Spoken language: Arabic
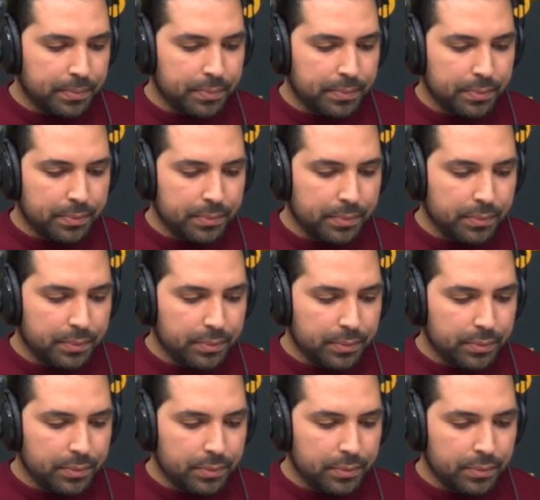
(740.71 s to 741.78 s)
الوعود اللي
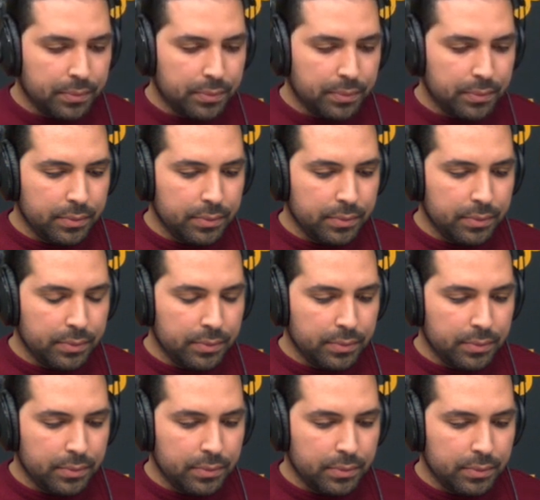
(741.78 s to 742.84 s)
خذيناها احنا من
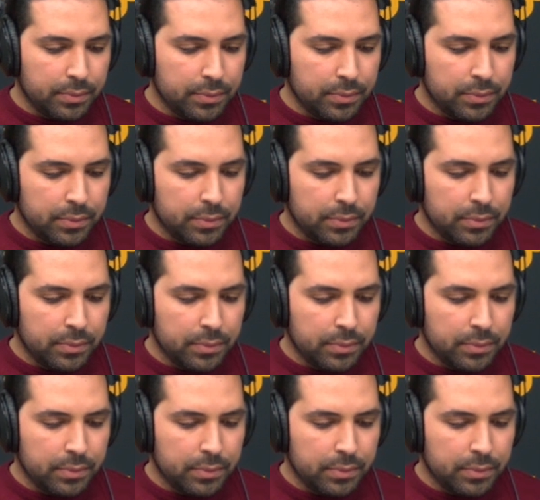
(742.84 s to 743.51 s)
عند السيد الوالي